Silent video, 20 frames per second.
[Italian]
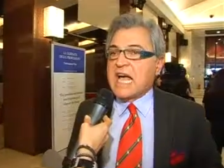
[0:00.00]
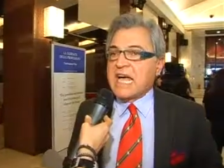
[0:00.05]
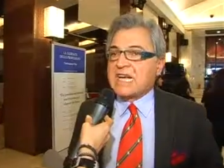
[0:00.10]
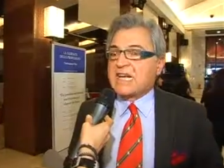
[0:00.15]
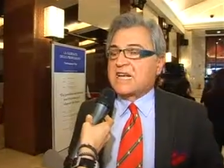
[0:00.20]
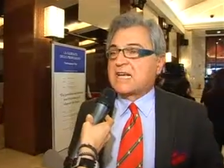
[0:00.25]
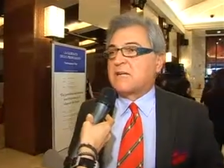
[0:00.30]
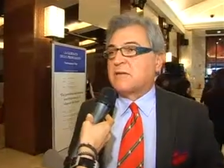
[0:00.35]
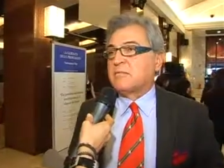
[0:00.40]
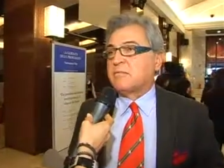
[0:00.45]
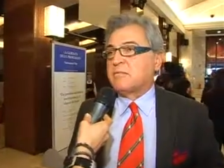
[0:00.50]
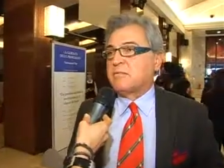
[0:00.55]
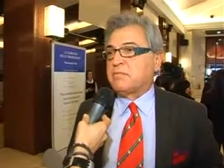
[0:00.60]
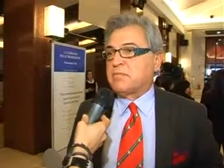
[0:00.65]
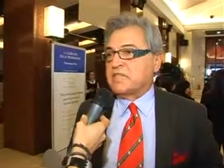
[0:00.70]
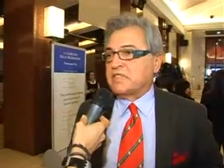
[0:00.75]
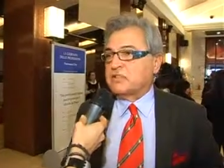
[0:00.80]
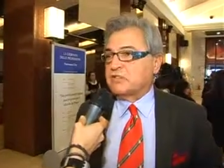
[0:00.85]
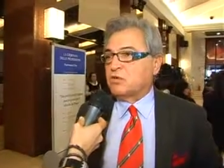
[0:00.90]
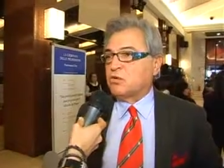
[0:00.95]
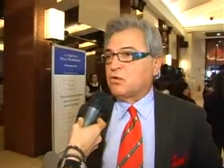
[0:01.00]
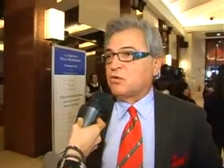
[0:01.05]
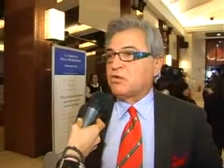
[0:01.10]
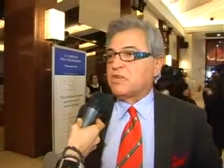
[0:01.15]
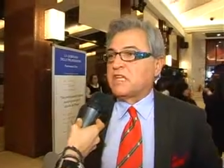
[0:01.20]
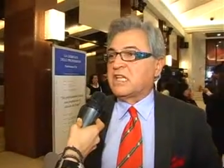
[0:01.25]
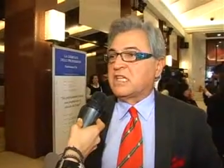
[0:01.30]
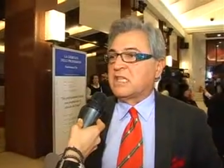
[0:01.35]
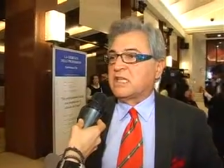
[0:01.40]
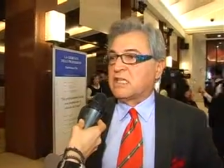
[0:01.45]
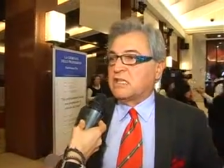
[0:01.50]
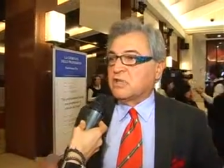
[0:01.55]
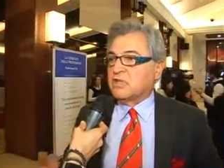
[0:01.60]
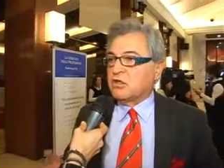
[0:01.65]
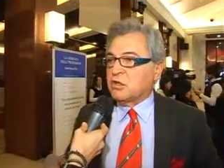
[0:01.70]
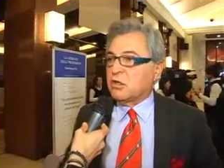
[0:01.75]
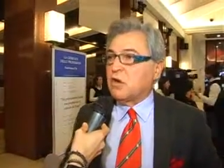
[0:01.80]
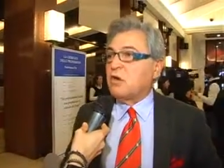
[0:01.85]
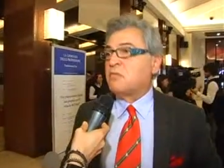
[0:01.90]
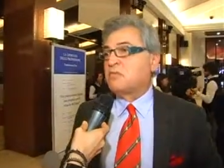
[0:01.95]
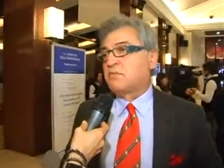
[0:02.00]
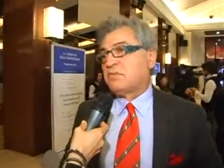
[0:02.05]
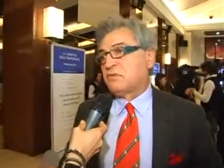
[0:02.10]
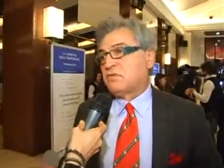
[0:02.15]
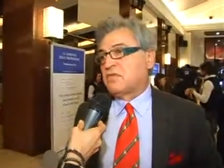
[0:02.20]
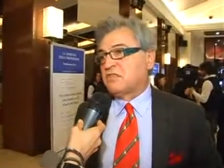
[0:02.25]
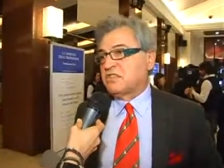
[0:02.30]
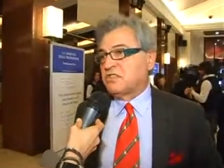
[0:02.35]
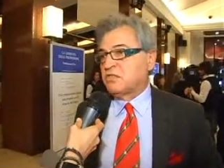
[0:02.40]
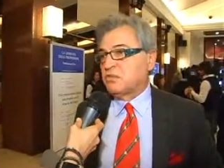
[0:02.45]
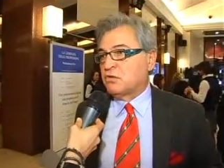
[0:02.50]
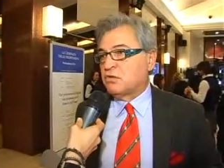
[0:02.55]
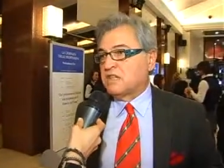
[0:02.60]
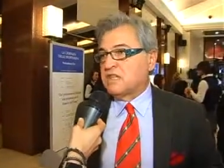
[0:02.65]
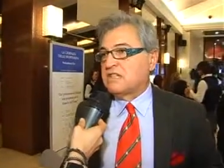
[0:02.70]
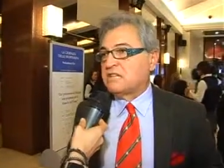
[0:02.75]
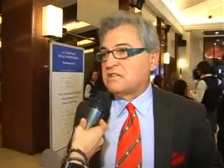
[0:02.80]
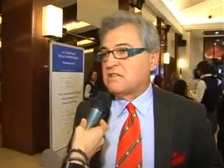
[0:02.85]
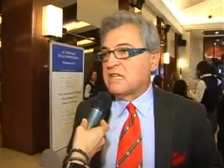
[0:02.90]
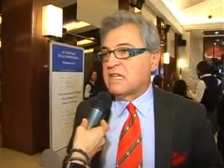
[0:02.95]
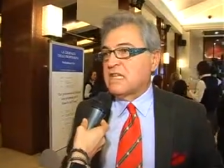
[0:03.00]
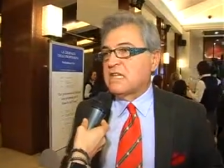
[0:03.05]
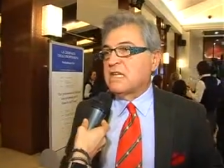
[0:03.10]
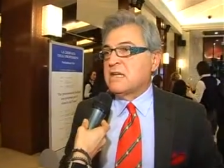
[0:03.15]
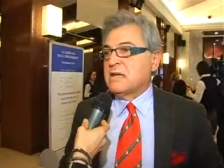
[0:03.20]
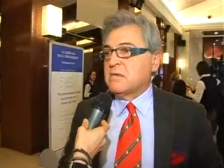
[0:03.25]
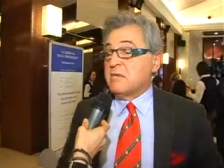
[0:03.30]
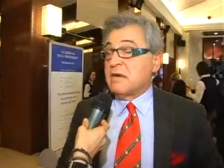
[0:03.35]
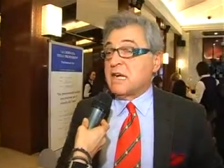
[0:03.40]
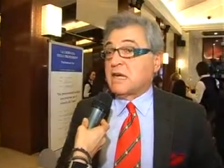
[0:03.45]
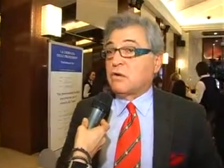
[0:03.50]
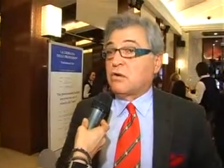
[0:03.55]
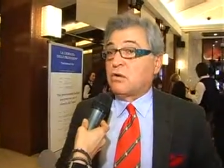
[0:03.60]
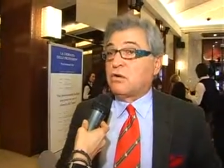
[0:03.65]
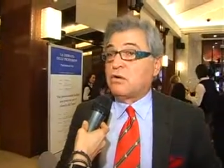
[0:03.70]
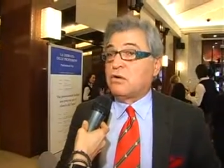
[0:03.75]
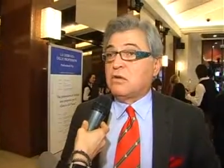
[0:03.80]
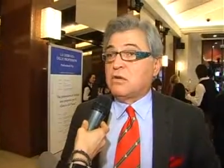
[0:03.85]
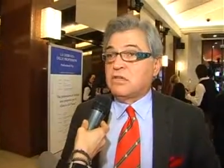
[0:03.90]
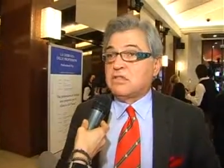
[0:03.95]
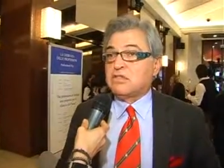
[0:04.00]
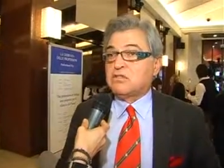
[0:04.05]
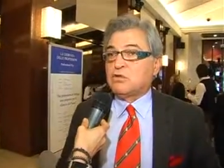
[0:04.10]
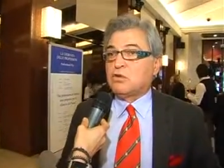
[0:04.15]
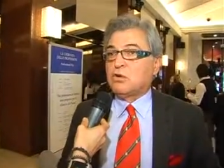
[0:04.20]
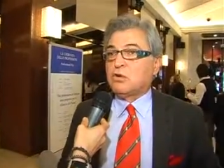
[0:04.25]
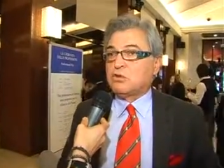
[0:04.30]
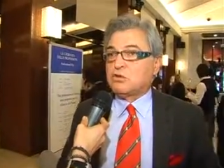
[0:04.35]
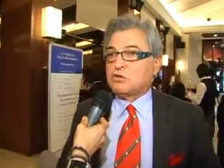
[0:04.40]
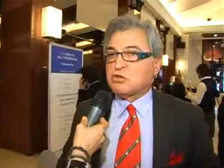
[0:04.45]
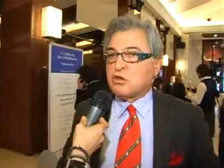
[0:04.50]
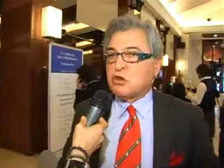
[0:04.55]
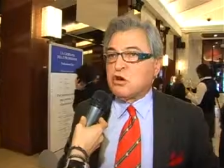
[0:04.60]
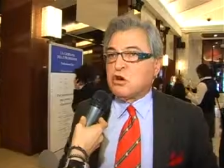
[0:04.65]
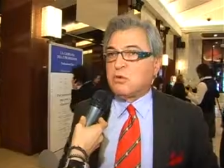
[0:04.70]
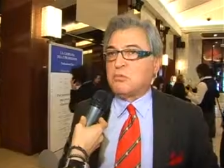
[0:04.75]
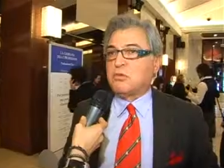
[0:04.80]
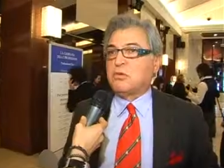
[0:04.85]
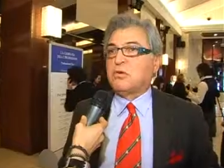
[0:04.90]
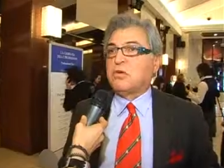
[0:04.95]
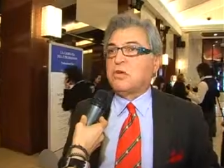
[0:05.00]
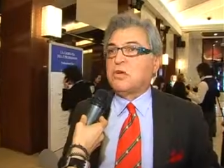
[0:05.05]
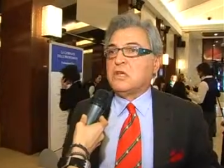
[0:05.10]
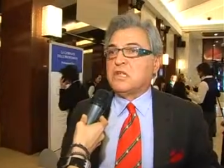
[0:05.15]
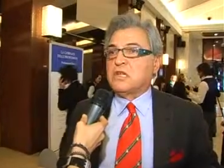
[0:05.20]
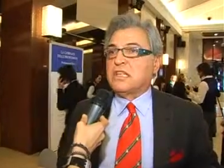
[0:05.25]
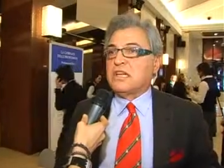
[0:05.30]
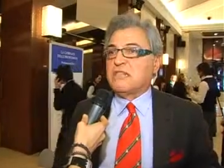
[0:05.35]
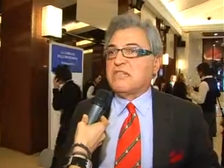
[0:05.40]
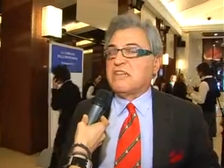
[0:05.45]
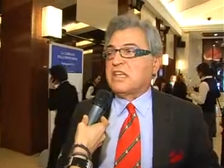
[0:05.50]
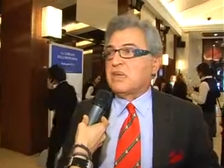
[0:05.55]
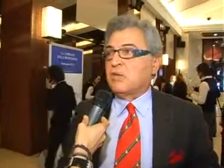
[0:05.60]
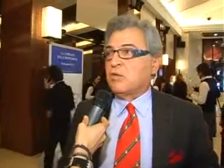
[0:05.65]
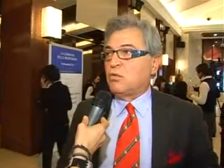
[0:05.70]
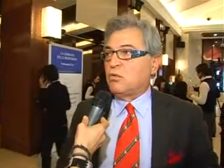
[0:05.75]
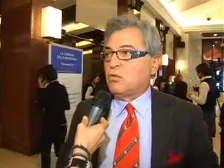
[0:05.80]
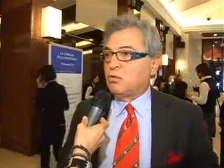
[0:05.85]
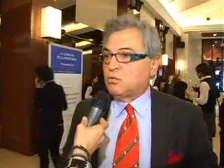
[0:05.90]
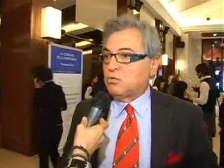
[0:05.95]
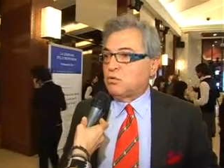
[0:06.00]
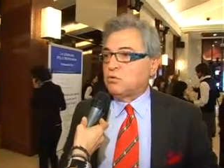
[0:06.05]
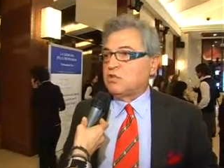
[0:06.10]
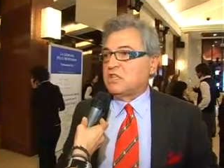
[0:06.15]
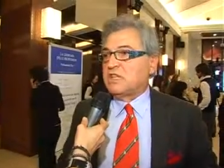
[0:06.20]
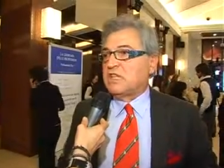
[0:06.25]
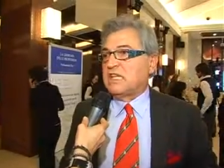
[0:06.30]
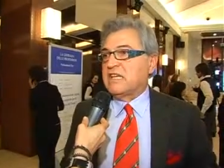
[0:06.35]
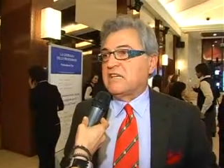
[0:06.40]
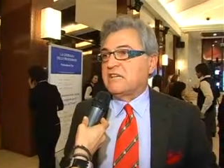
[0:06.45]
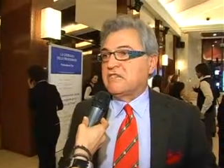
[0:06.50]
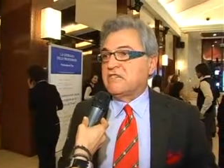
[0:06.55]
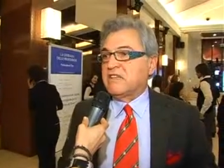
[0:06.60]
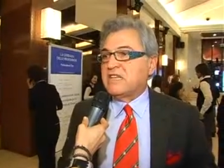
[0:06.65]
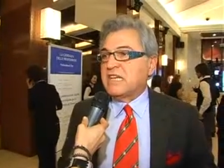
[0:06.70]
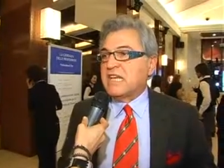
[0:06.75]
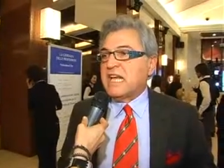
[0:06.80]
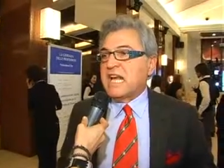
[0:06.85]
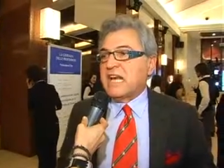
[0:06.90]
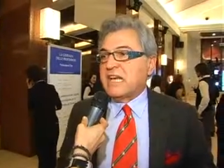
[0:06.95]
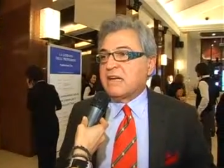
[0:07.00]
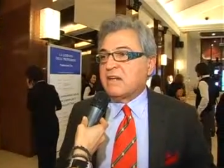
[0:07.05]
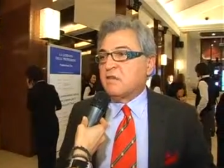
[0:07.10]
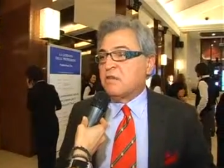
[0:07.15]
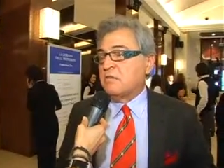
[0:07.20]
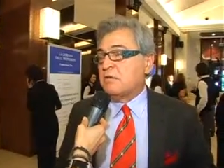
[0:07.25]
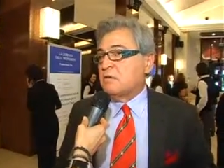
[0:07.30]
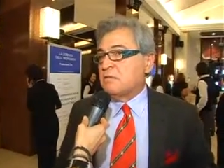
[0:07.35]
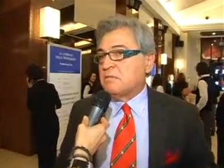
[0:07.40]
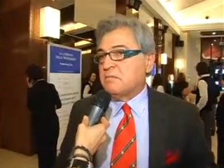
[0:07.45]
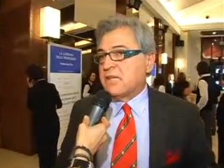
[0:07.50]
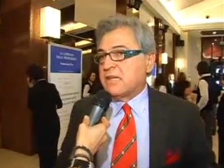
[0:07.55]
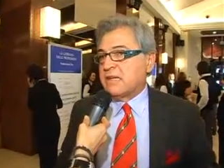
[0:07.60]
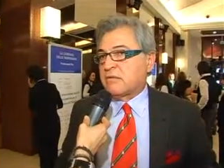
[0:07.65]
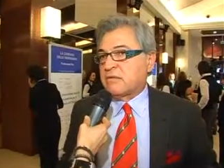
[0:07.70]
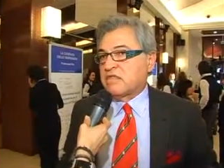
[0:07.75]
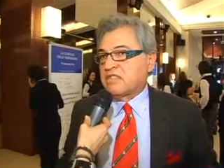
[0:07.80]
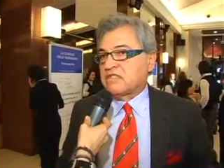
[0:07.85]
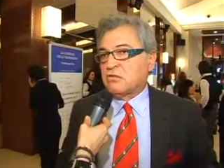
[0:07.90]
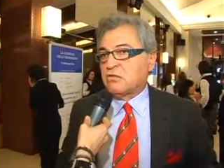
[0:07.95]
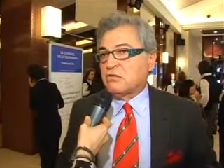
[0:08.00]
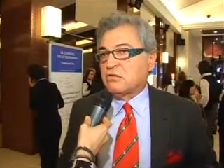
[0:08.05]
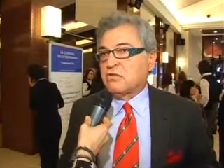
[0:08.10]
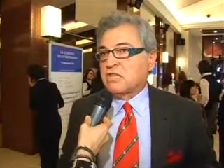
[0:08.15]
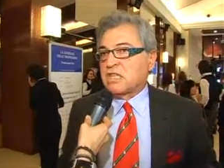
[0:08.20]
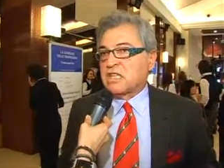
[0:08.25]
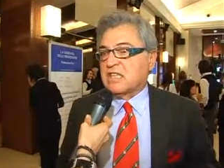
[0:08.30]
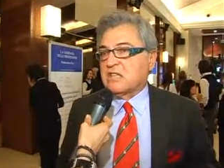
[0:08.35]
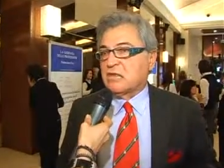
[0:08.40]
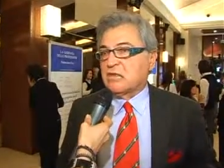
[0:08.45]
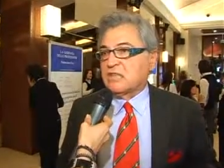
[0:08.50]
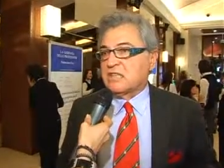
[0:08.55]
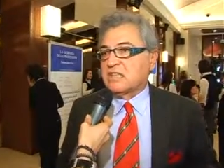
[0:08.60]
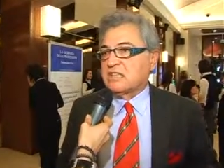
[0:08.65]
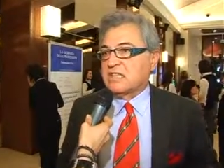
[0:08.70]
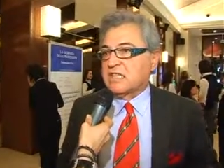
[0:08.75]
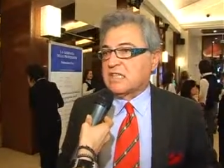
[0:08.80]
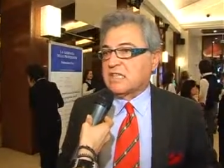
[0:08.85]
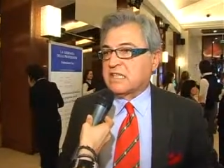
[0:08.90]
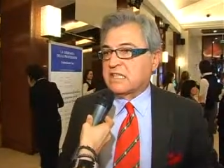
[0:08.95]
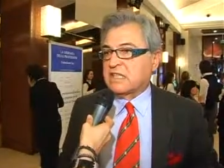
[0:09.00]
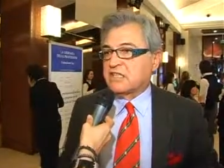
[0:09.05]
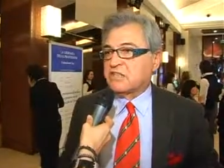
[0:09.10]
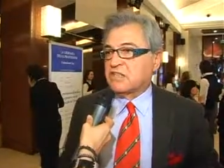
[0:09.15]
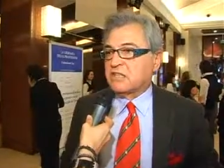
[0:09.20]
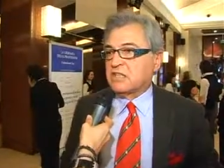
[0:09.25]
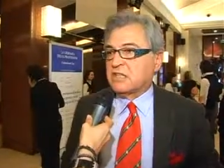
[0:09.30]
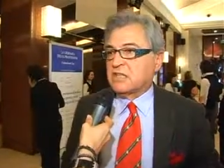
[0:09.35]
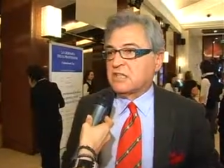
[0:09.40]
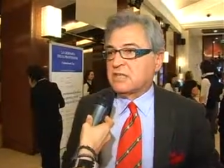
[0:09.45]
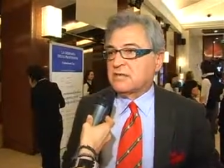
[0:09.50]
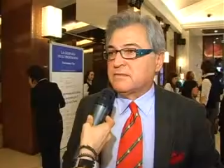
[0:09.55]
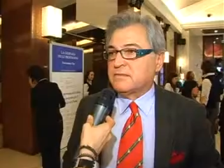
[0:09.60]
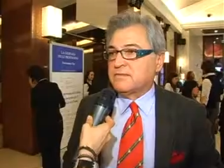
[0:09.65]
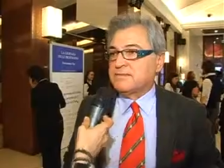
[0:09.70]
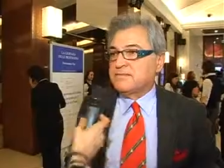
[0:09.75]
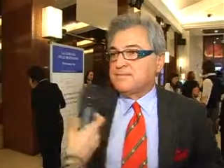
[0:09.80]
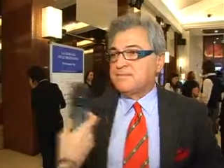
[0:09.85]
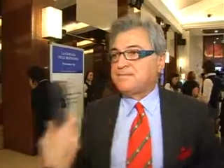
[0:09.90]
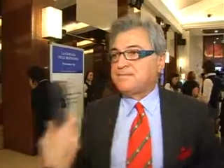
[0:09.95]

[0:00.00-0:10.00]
anche persone non professioniste ma con il solo scopo di avere un utile a fine anno, beh, questo non credo che sia crescita